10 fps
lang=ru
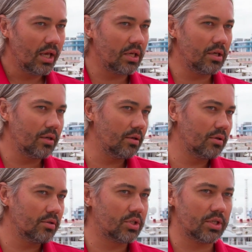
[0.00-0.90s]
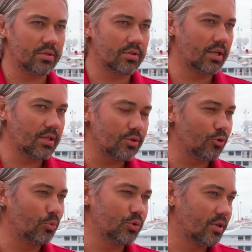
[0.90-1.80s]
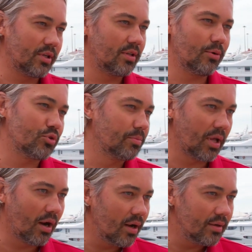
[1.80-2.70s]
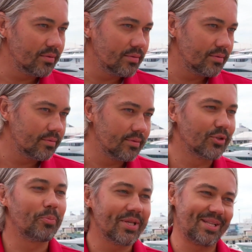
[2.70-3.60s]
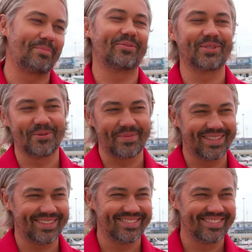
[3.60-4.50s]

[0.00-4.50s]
И, честно сказать, ее музыка не так уж и плоха. Но петь она, правда, не умеет.